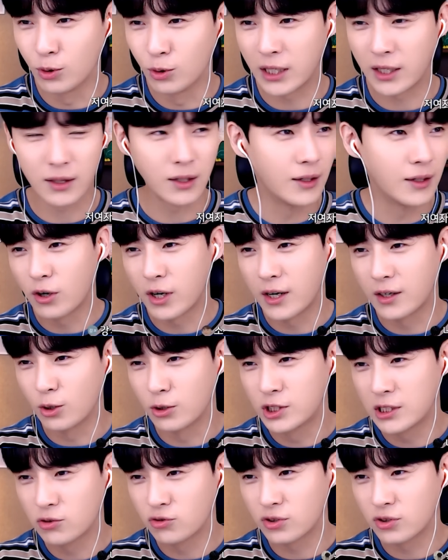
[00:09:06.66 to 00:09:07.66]
못 찾겠다. 너랑 너
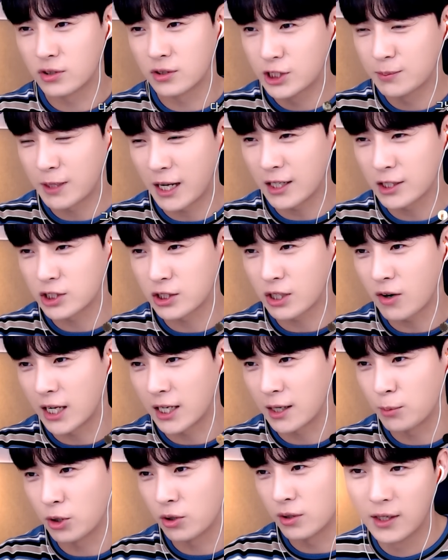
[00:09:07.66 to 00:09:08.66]
친구들 지금 다 같이 사과 안
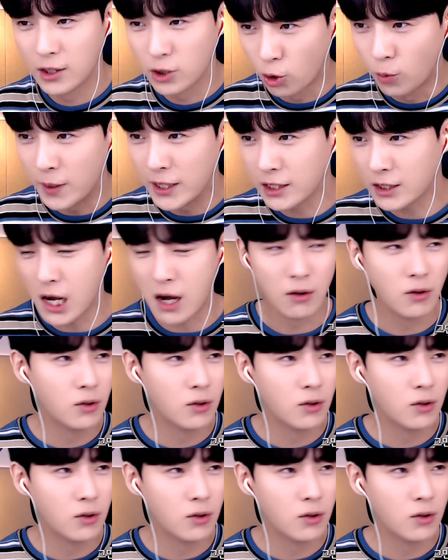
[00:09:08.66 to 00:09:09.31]
하면 동반하겠다.